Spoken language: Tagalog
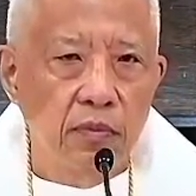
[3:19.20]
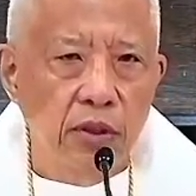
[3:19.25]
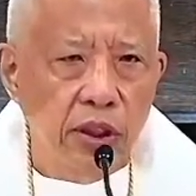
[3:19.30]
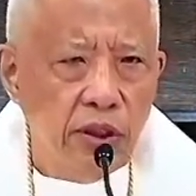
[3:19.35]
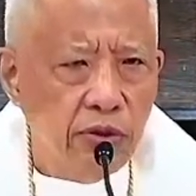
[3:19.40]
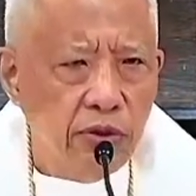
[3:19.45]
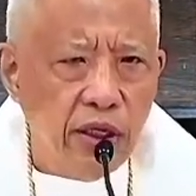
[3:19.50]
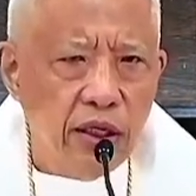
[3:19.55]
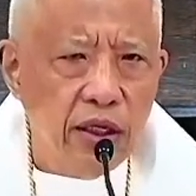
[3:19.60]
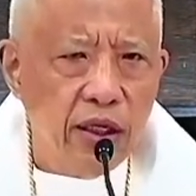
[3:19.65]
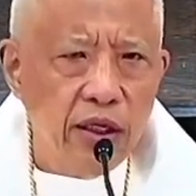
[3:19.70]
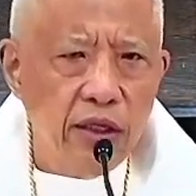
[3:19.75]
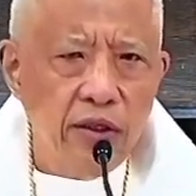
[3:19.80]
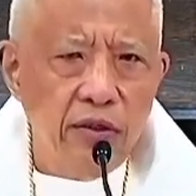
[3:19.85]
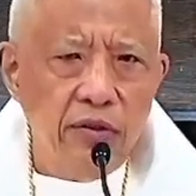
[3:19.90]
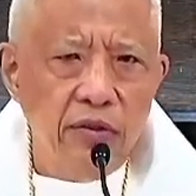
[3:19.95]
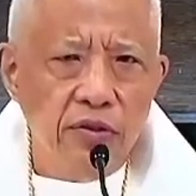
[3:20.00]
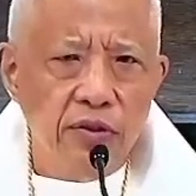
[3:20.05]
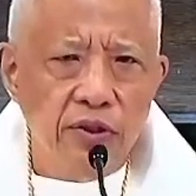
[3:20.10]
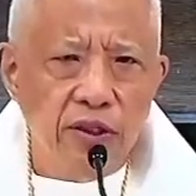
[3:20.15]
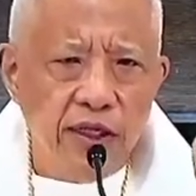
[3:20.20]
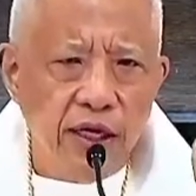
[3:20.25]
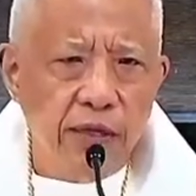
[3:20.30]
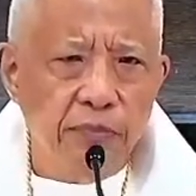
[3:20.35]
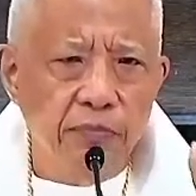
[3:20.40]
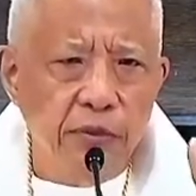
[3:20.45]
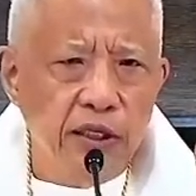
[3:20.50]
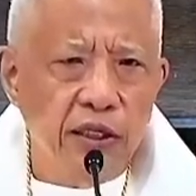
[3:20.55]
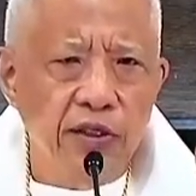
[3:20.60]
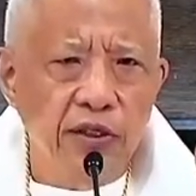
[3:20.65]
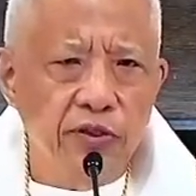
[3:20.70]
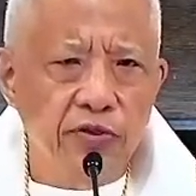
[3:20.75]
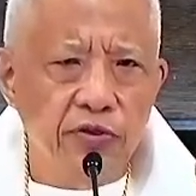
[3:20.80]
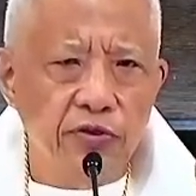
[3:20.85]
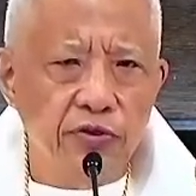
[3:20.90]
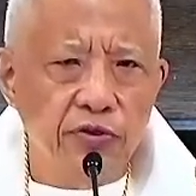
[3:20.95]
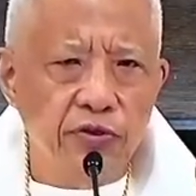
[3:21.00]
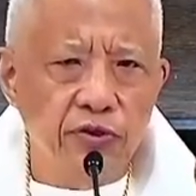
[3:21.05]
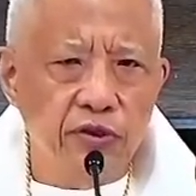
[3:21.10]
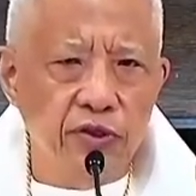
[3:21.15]
Ano kaya ay yung sinabi ni
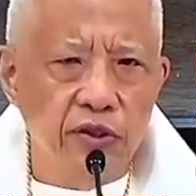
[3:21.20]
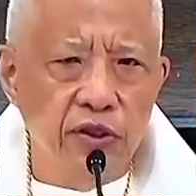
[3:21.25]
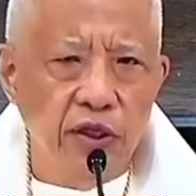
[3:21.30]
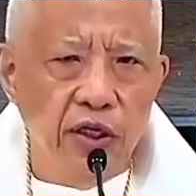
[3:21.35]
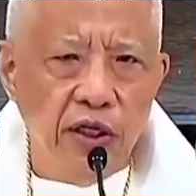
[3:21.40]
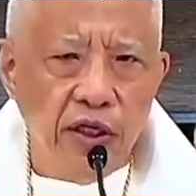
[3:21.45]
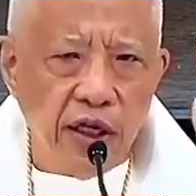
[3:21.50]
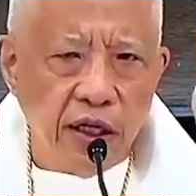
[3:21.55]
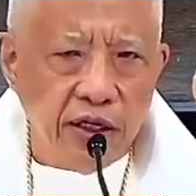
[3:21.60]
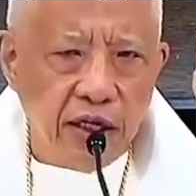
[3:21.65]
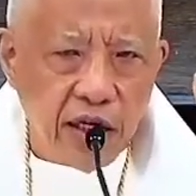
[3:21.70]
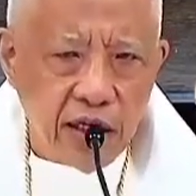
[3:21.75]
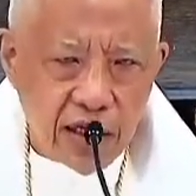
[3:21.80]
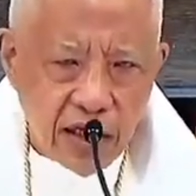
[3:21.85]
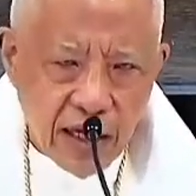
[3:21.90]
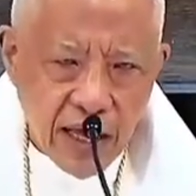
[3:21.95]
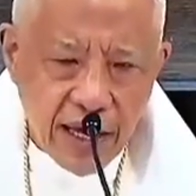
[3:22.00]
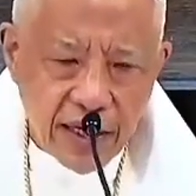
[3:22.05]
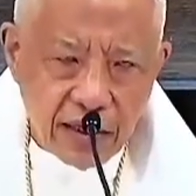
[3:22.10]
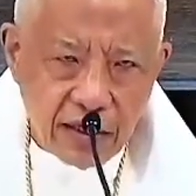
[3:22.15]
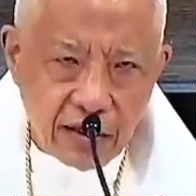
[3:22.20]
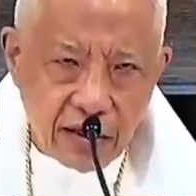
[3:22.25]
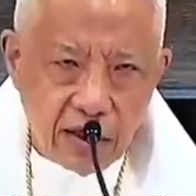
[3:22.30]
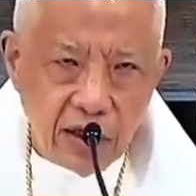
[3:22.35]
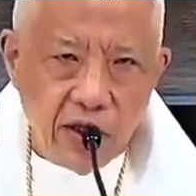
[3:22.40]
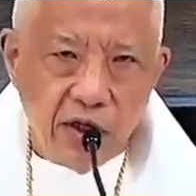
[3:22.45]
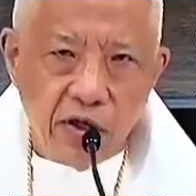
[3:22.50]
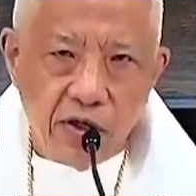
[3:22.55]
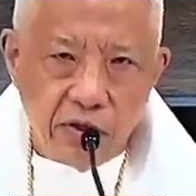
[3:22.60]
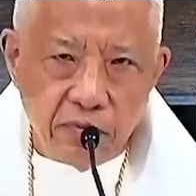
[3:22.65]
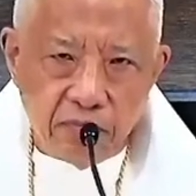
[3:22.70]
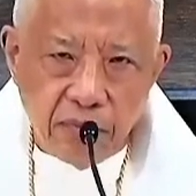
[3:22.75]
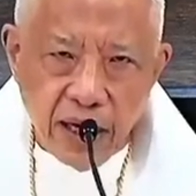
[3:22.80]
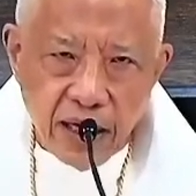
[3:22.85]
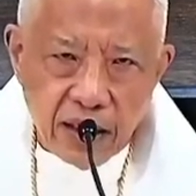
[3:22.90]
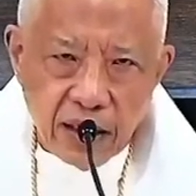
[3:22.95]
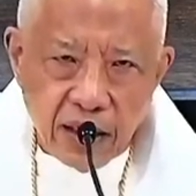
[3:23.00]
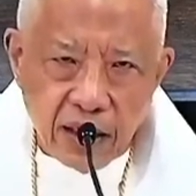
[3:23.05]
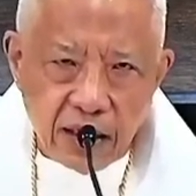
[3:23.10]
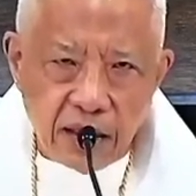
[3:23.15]
Jesus na dahilan kung
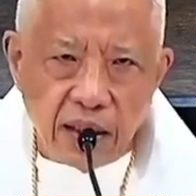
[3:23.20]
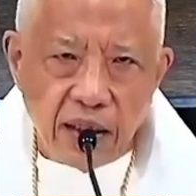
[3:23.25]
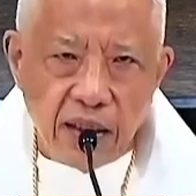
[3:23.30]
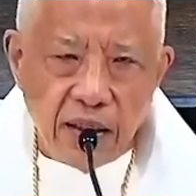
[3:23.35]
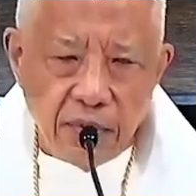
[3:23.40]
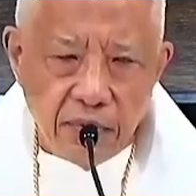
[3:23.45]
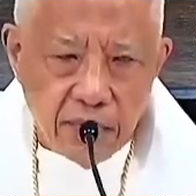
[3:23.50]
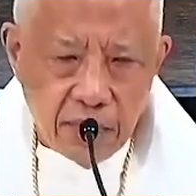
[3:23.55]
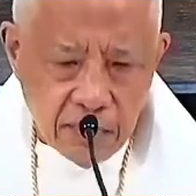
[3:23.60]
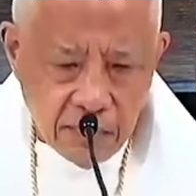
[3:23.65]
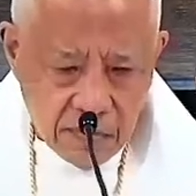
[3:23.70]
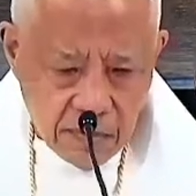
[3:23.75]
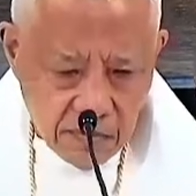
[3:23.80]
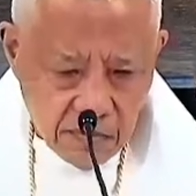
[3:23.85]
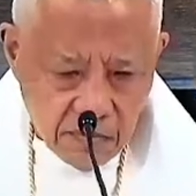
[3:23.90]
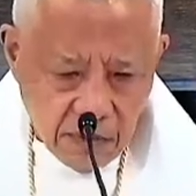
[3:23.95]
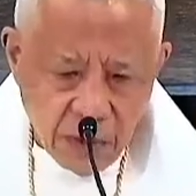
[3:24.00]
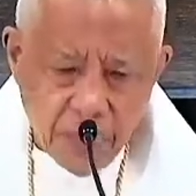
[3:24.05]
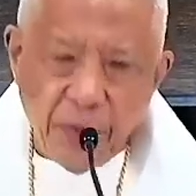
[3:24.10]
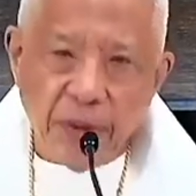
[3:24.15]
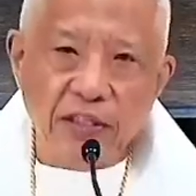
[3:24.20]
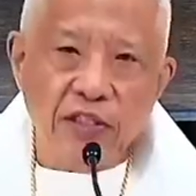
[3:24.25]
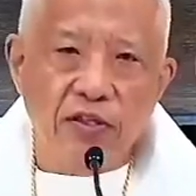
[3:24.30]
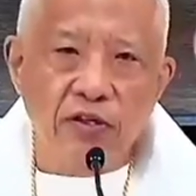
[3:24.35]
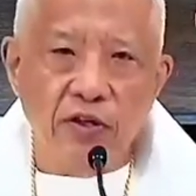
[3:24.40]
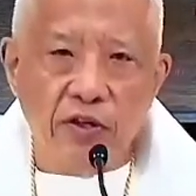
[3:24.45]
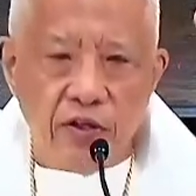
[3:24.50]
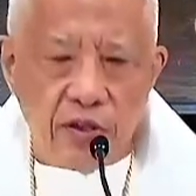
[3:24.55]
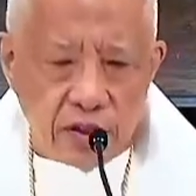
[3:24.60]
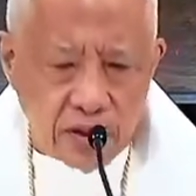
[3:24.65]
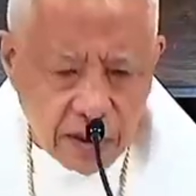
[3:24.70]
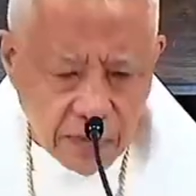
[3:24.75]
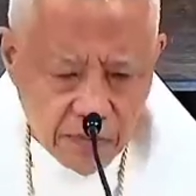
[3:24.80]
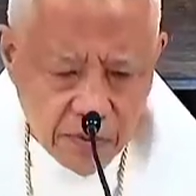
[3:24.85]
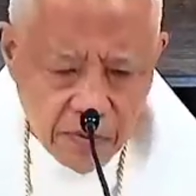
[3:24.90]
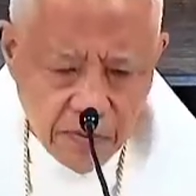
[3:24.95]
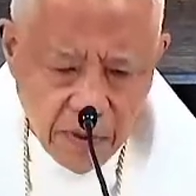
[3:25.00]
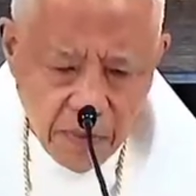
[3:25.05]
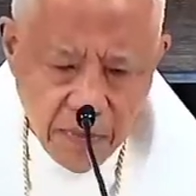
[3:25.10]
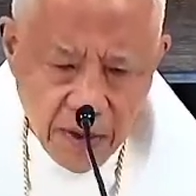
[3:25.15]
bakit may Pasko na
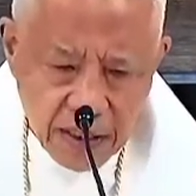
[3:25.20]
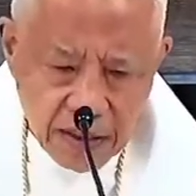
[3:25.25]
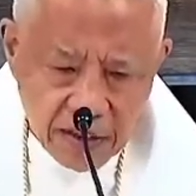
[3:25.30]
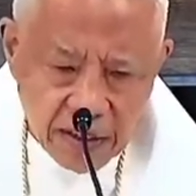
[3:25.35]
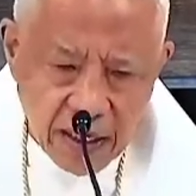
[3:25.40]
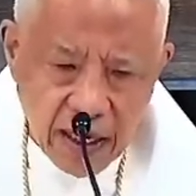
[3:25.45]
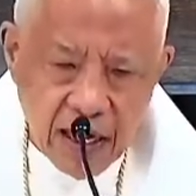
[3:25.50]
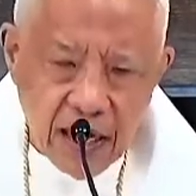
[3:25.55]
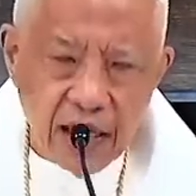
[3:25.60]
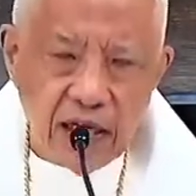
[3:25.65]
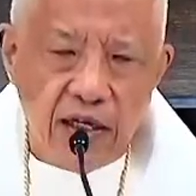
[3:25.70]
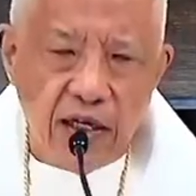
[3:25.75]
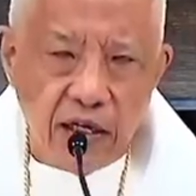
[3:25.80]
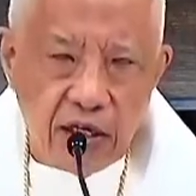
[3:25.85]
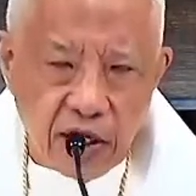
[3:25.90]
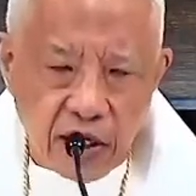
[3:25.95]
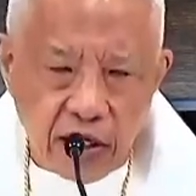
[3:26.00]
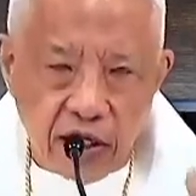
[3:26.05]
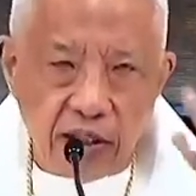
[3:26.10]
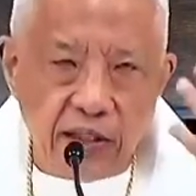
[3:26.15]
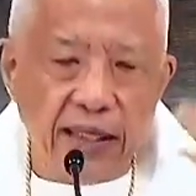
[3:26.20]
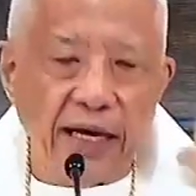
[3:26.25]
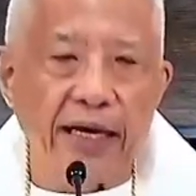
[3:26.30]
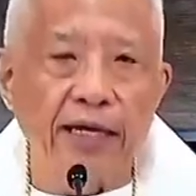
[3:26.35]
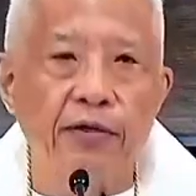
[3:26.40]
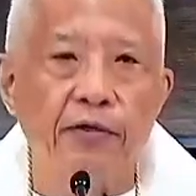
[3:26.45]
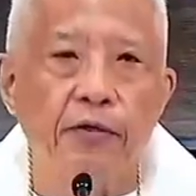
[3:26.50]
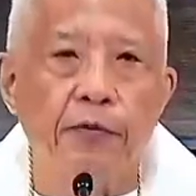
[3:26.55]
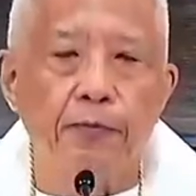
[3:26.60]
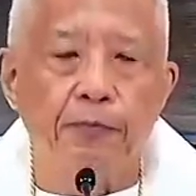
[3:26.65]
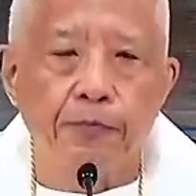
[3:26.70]
bumaba siya, naging tao?